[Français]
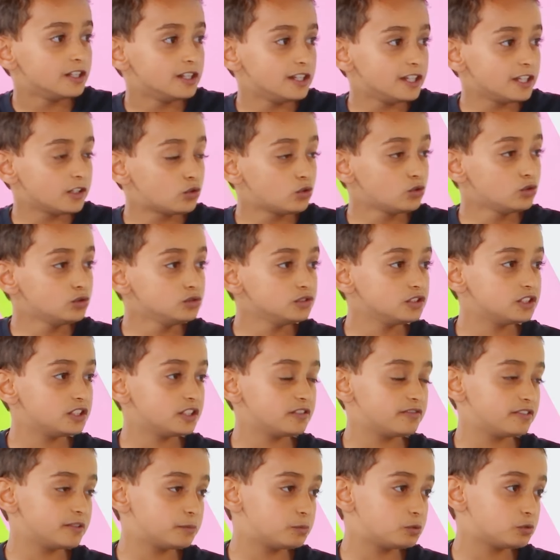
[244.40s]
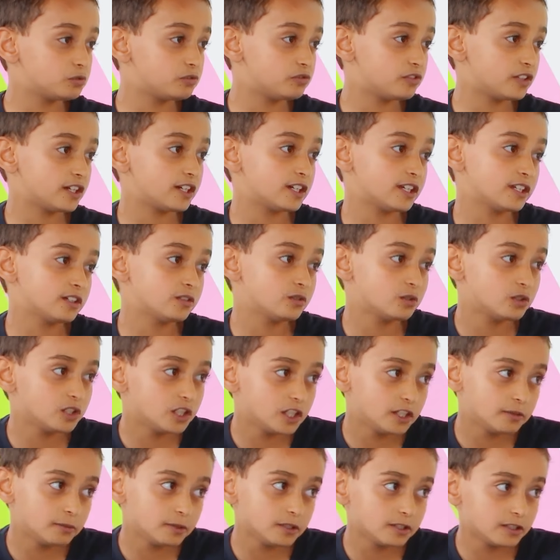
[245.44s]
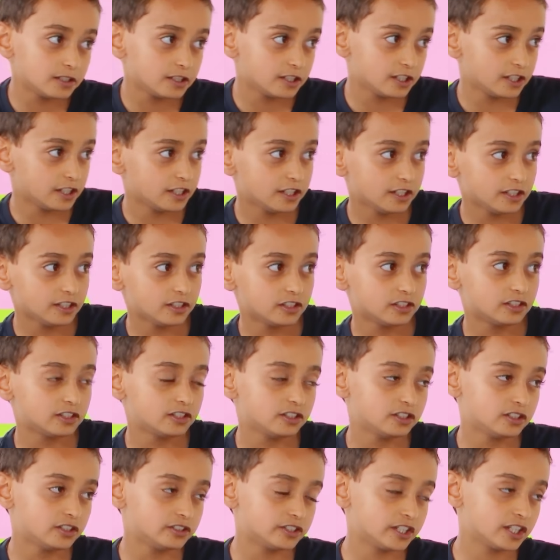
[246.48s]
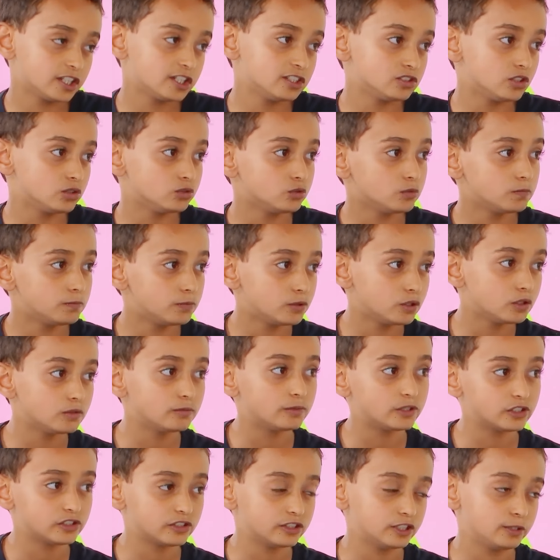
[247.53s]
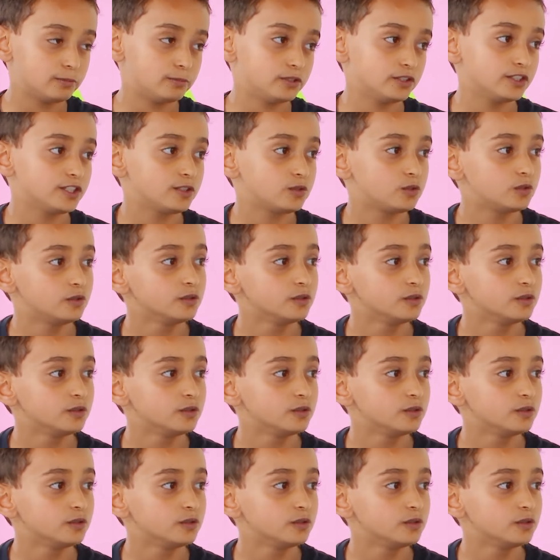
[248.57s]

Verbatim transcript: les clowns, c'est fait pour faire rigoler, mais il y, en a qui en ont peur. Moi, j'en ai peur des